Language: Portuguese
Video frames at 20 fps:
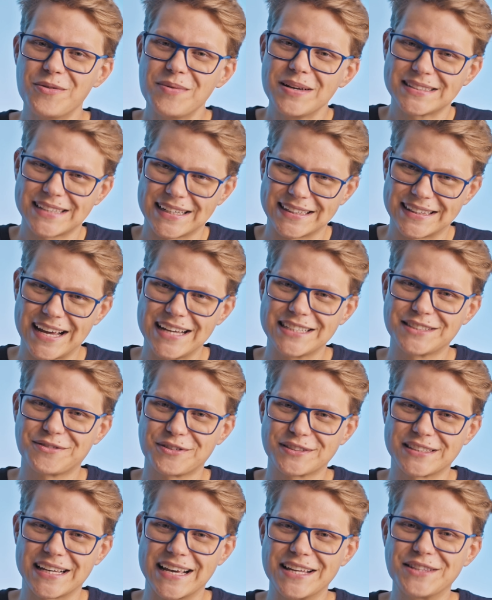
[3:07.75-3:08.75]
Uma estratégia é
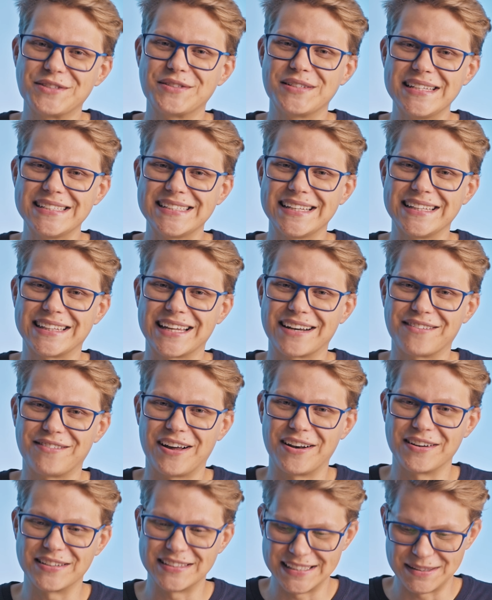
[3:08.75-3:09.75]
você reduzir esse
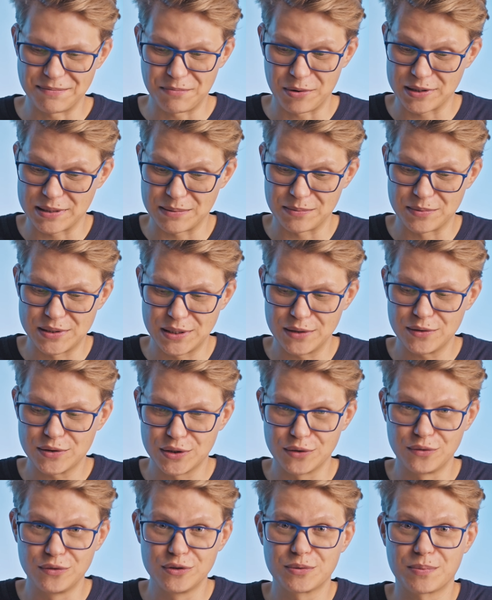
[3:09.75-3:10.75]
intervalo de, por exemplo, 5
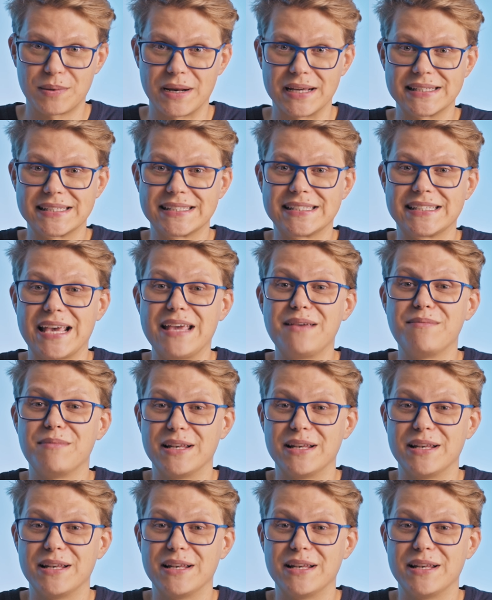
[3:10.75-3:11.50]
segundos para 100